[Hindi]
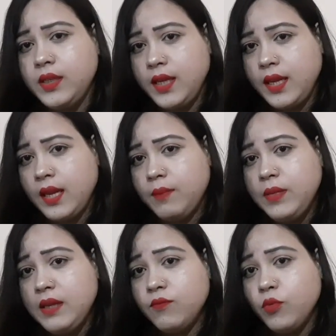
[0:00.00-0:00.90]
ये है
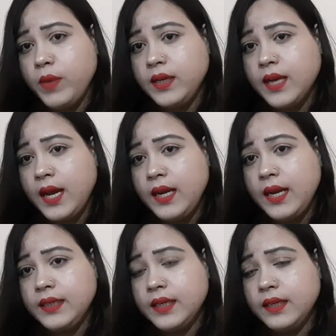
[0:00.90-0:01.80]
बींग वूमेन का
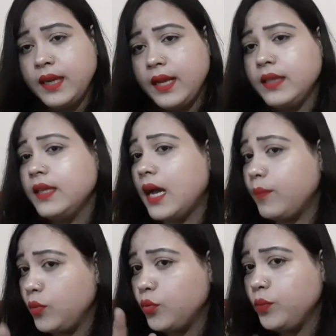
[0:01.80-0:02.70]
हाईलाइटर आई थिंक
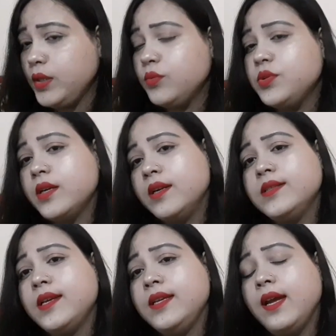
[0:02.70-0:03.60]
आप लोग को भी यूज़ करना
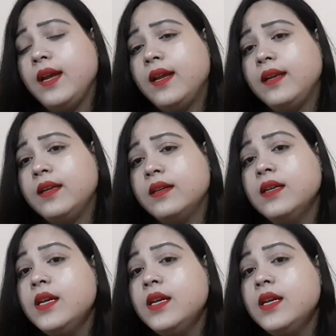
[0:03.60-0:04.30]
चाहिए एंड